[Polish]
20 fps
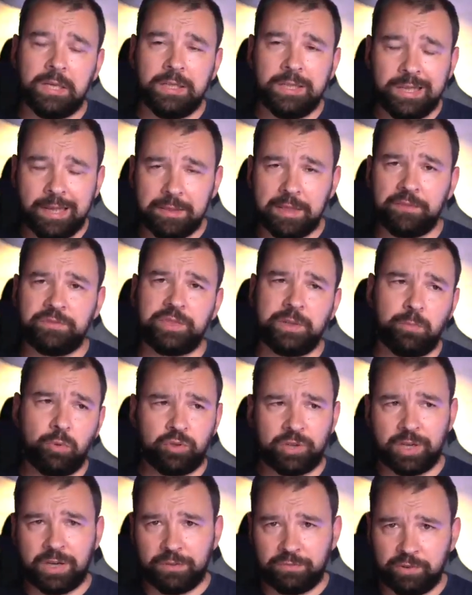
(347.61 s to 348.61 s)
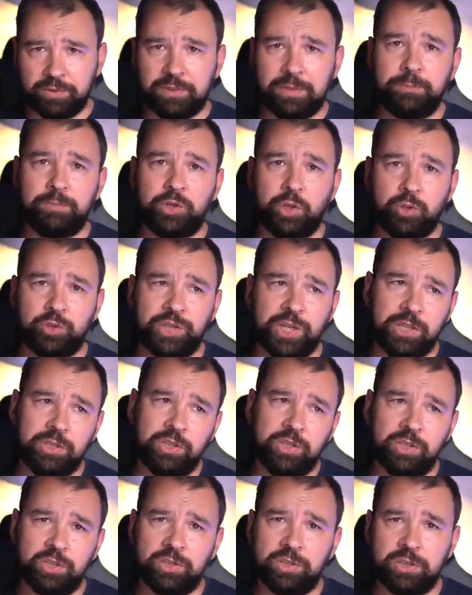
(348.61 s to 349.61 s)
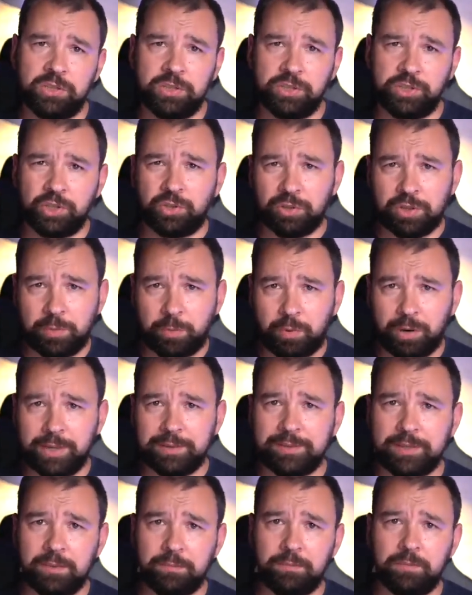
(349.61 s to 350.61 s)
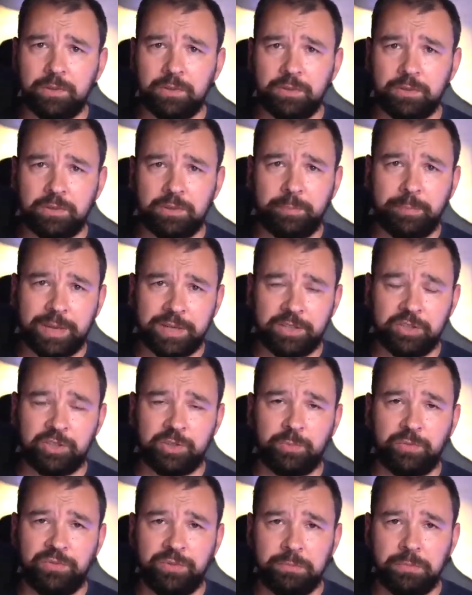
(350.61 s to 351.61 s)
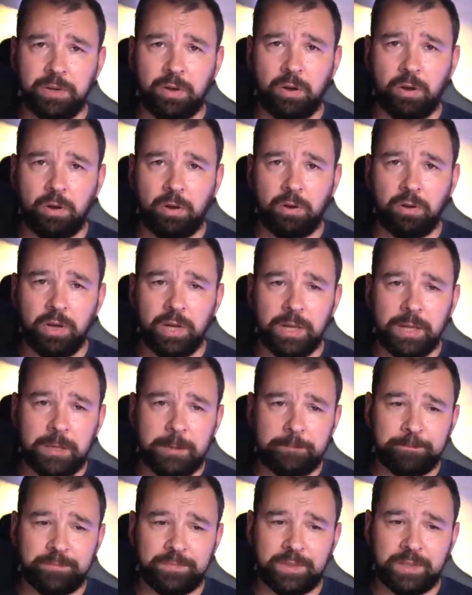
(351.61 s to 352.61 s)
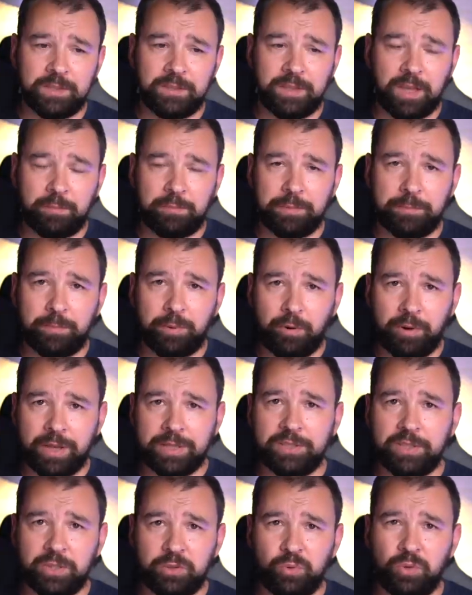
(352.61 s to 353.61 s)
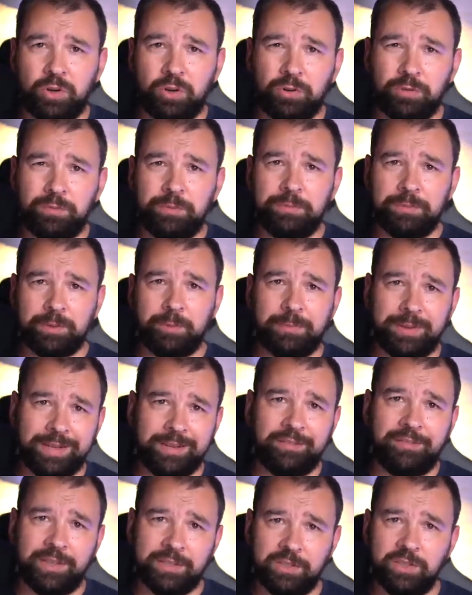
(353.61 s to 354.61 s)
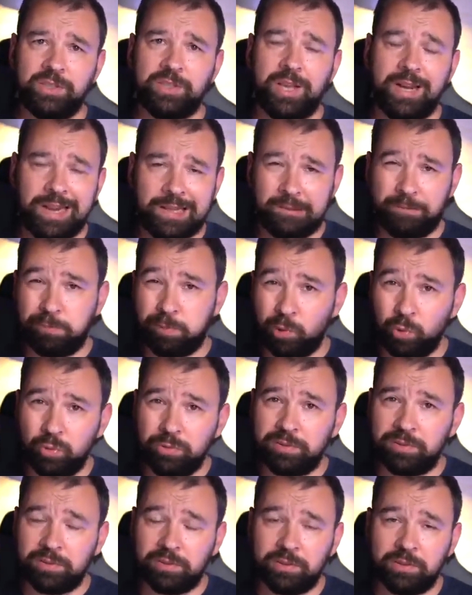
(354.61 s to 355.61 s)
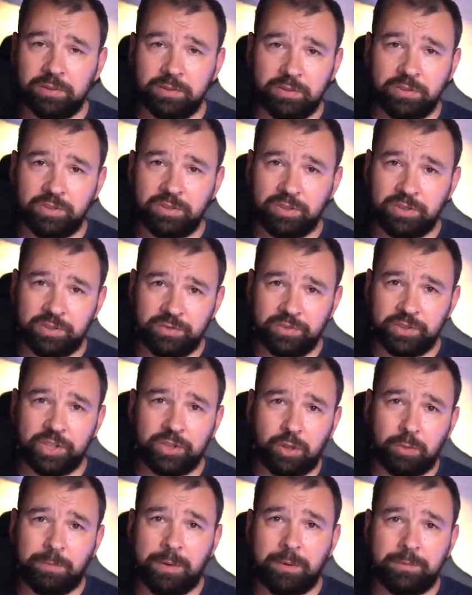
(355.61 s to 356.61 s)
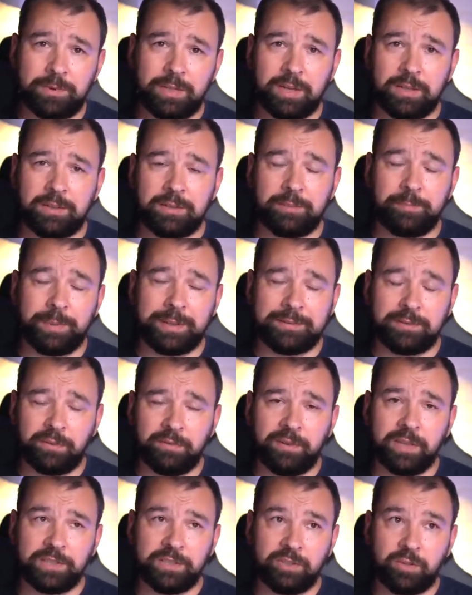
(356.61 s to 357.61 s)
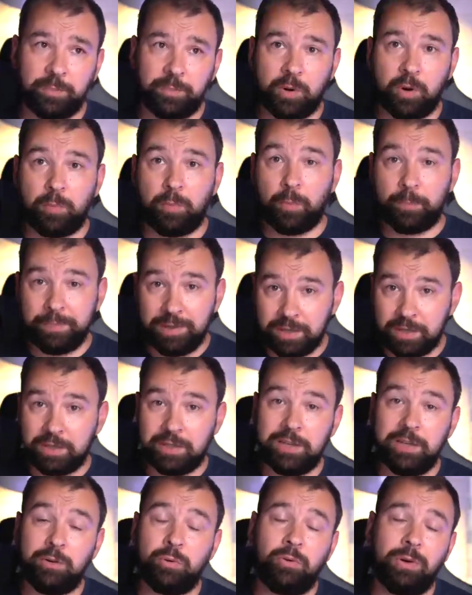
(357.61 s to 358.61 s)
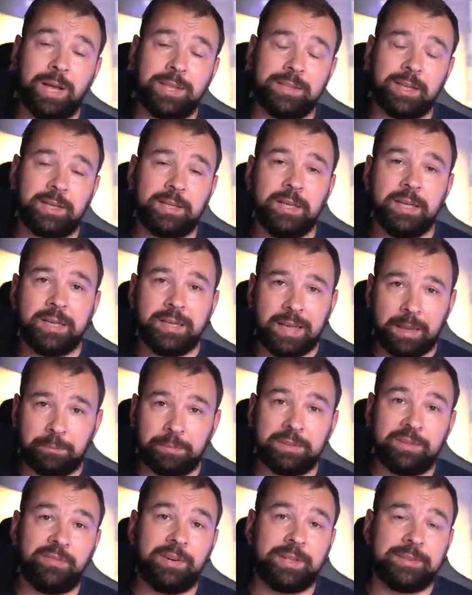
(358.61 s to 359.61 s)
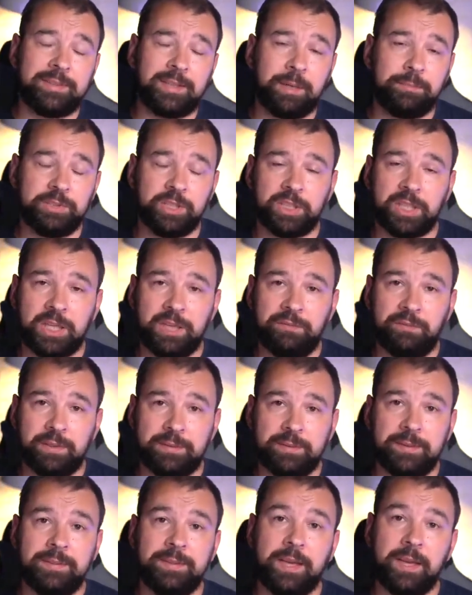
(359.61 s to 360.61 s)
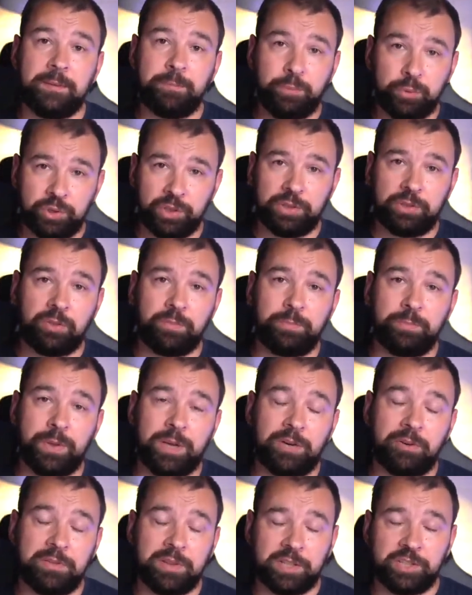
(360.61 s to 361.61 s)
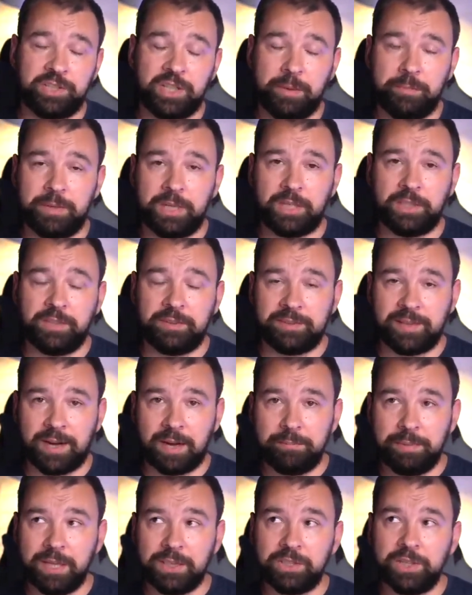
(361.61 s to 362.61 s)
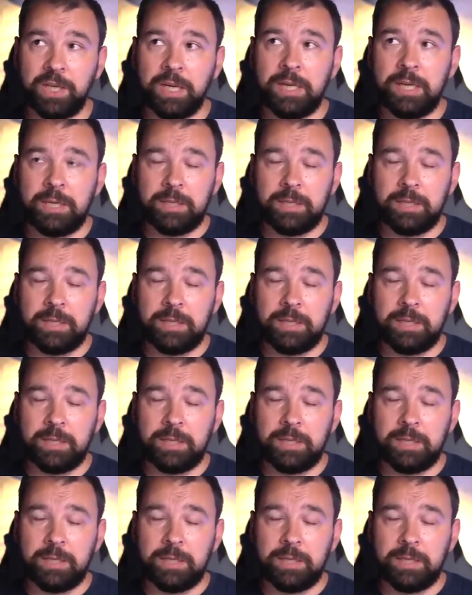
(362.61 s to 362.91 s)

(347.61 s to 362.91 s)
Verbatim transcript: I jak zawsze można na wszystkim przeoszczędzić, e, czego nie polecam, e, tym bardziej, że mówimy o mm, jakby projekcie, który robimy sobie na 20 lat plus. Rzeczywiście to ma dla nas pracować i dopiero po kilku latach jakby zwraca nam się ta inwestycja i później dopiero zaczynamy na niej zarabiać,